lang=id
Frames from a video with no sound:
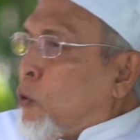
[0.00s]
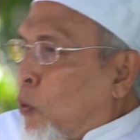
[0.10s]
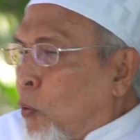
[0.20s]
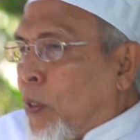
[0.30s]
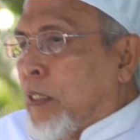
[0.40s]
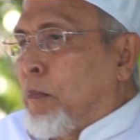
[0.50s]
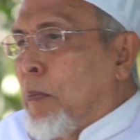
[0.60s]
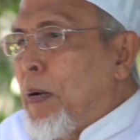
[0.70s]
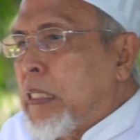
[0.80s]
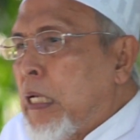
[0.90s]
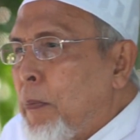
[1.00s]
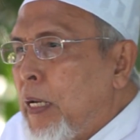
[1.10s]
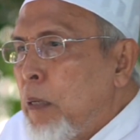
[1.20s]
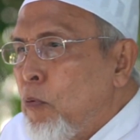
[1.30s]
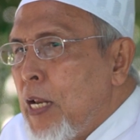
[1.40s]
Disuruh kita
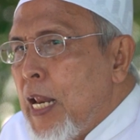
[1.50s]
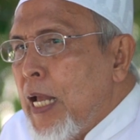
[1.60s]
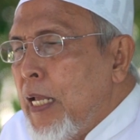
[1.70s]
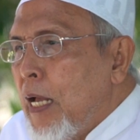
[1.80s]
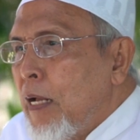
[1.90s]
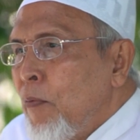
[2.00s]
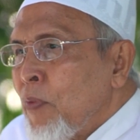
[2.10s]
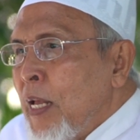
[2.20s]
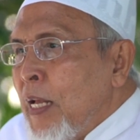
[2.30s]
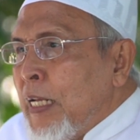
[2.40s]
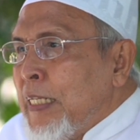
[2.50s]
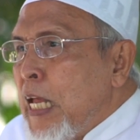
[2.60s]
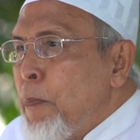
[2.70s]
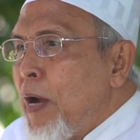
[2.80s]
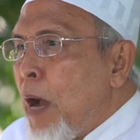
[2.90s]
berbakti kepada ibu dan ayah.
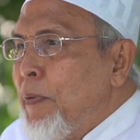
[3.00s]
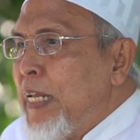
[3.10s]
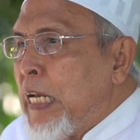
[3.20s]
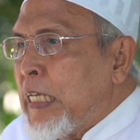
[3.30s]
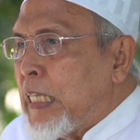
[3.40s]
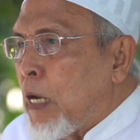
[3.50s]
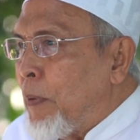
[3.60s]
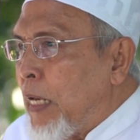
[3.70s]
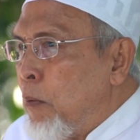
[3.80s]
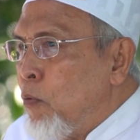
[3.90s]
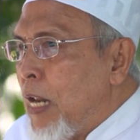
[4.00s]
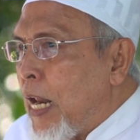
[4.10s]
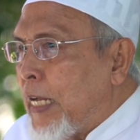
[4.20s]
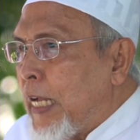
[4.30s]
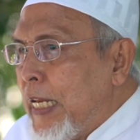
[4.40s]
Jadi pengabdian kita kepada
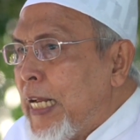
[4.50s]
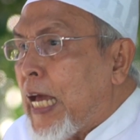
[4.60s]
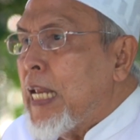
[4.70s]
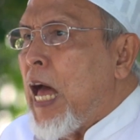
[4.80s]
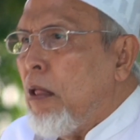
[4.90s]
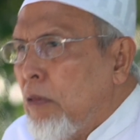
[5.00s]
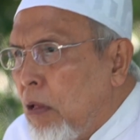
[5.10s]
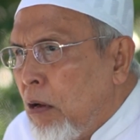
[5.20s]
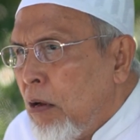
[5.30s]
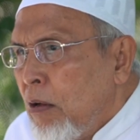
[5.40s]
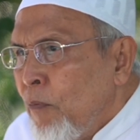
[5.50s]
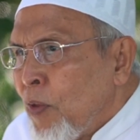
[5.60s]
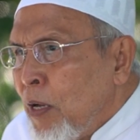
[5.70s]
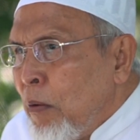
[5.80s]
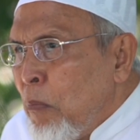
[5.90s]
ibu dan ayah ini karena Allah.
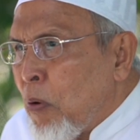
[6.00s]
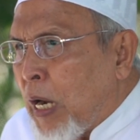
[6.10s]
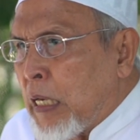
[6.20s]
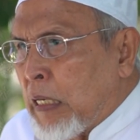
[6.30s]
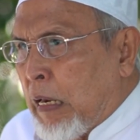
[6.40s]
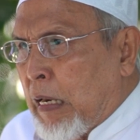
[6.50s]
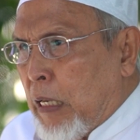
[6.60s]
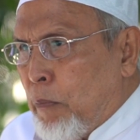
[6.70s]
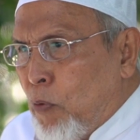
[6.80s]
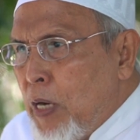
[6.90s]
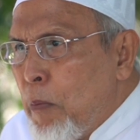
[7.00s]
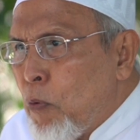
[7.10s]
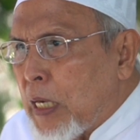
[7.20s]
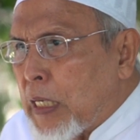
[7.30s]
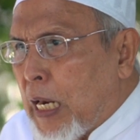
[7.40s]
Bukan karena
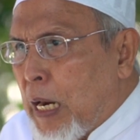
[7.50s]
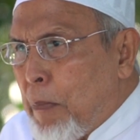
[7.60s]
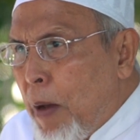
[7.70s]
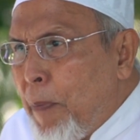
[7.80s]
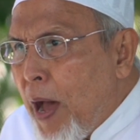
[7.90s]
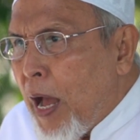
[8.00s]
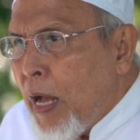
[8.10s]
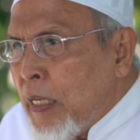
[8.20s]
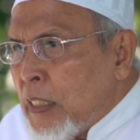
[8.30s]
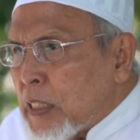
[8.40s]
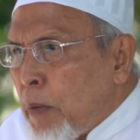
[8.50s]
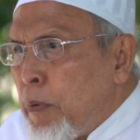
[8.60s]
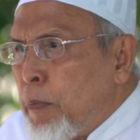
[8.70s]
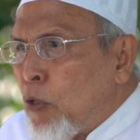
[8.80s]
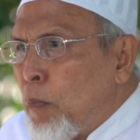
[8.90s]
ibu dan bukan karena bapak.
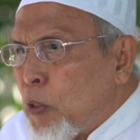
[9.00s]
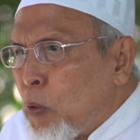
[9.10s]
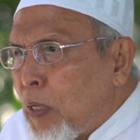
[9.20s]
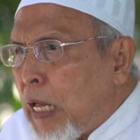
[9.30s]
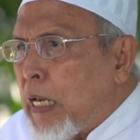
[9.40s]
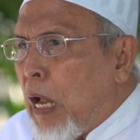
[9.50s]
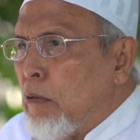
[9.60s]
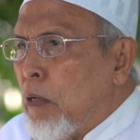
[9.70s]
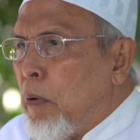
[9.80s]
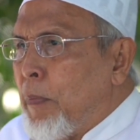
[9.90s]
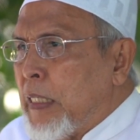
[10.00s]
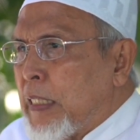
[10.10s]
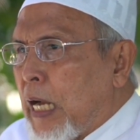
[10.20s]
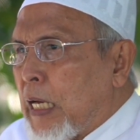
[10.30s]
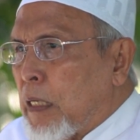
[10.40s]
Tapi betul-betul karena Allah
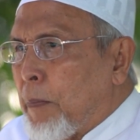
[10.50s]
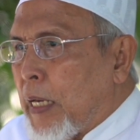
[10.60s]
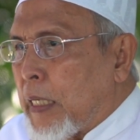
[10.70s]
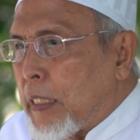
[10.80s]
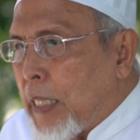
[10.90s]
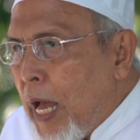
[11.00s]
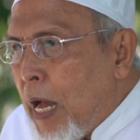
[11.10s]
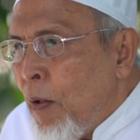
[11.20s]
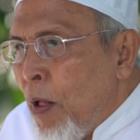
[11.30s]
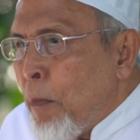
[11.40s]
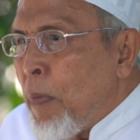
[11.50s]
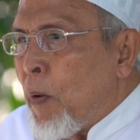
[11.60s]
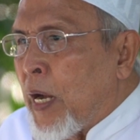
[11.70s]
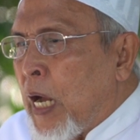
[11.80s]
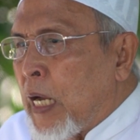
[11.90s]
memerintahkan kepada kita.
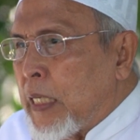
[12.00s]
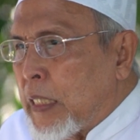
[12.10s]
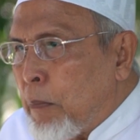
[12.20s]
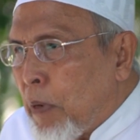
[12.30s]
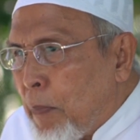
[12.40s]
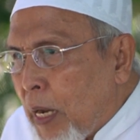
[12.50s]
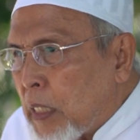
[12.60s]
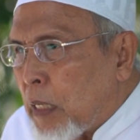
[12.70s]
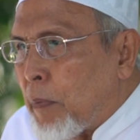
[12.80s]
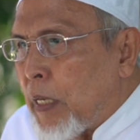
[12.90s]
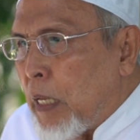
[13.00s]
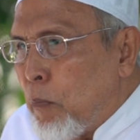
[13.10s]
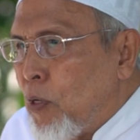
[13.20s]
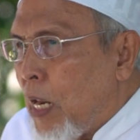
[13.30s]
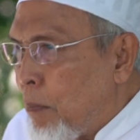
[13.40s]
Maka kita berbakti
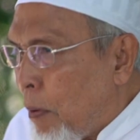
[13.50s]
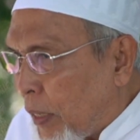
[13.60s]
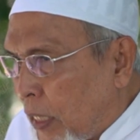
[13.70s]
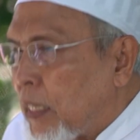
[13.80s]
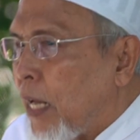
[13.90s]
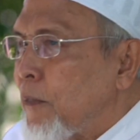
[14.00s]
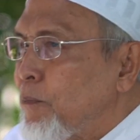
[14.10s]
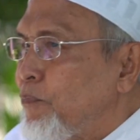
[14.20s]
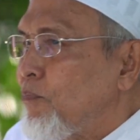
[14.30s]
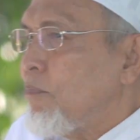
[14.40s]
kepada ibu dan bapak kita.